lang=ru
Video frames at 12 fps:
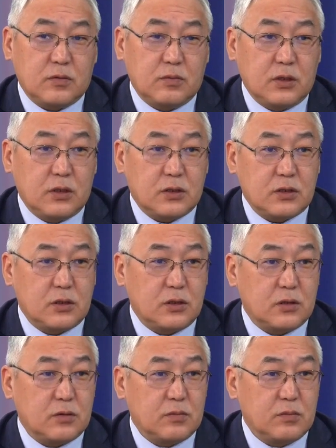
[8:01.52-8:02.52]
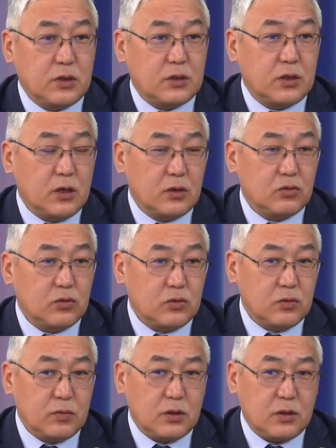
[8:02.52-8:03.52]
мы должны быть -то
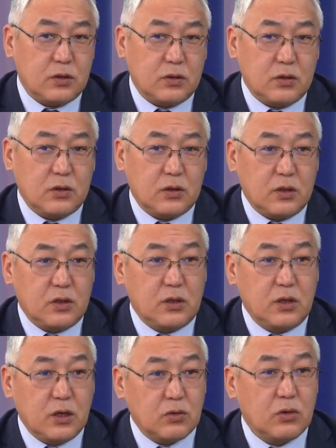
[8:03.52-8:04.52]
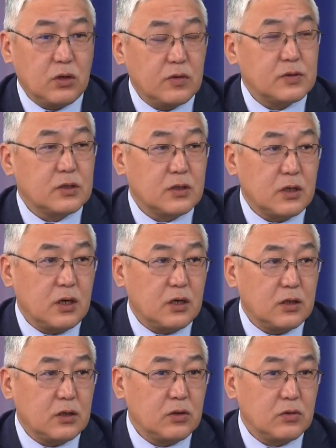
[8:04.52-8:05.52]
готовыми и не только в центральной
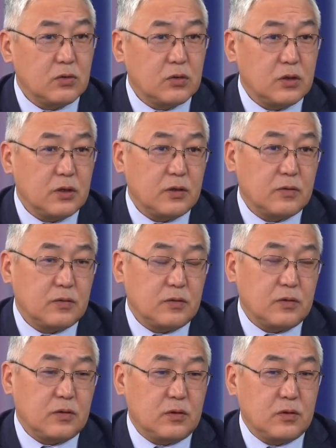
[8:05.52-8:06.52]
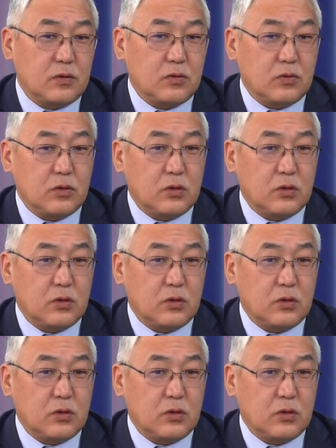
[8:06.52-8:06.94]
Таякутии, э, но